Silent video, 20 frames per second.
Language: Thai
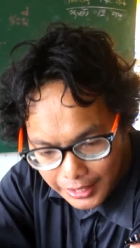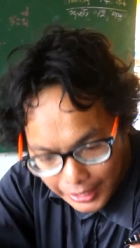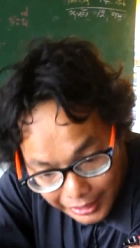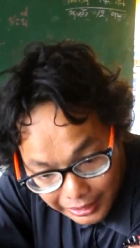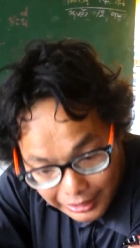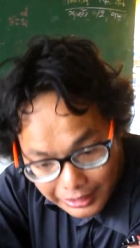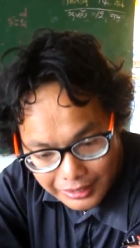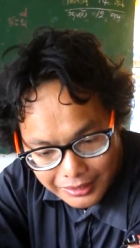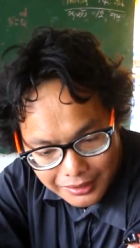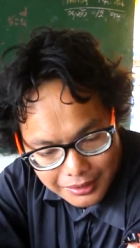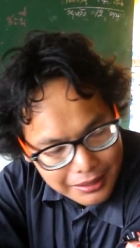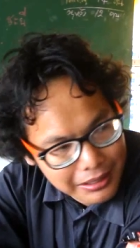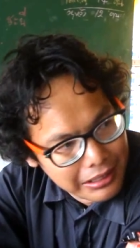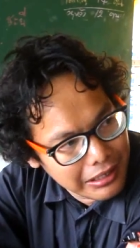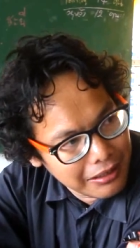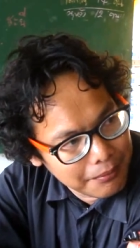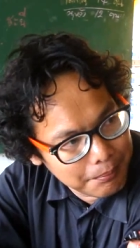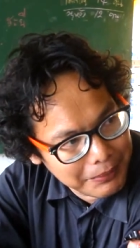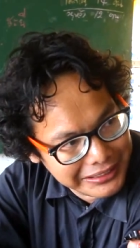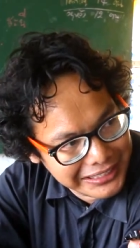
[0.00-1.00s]
เออ
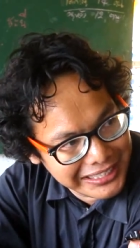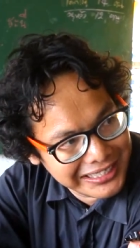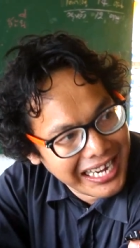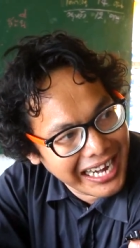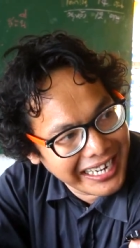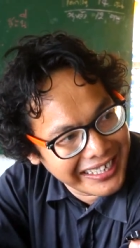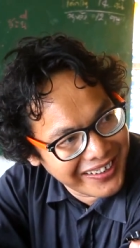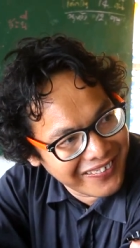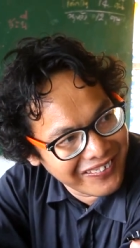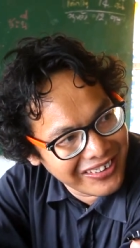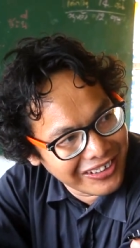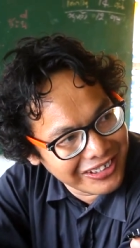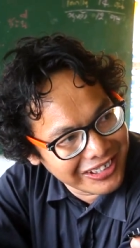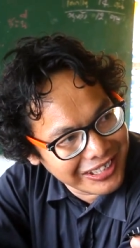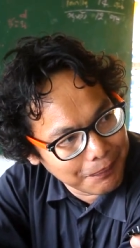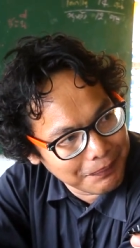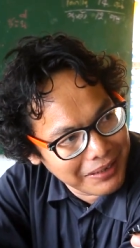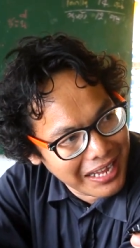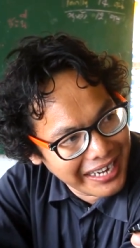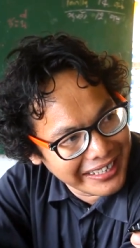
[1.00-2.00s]
มันยิ่งใหญ่นะเวลาเรา
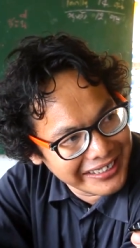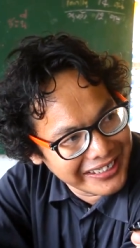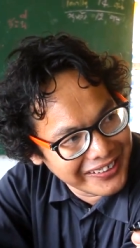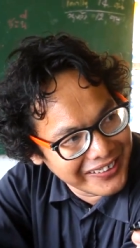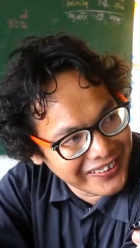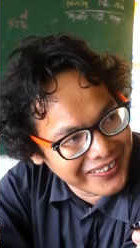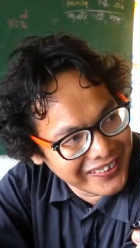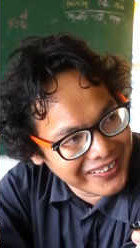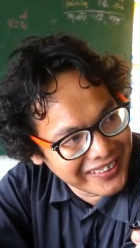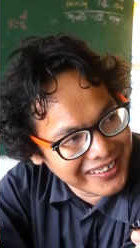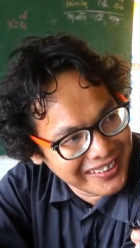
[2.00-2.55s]
ทำได้นี่เนาะ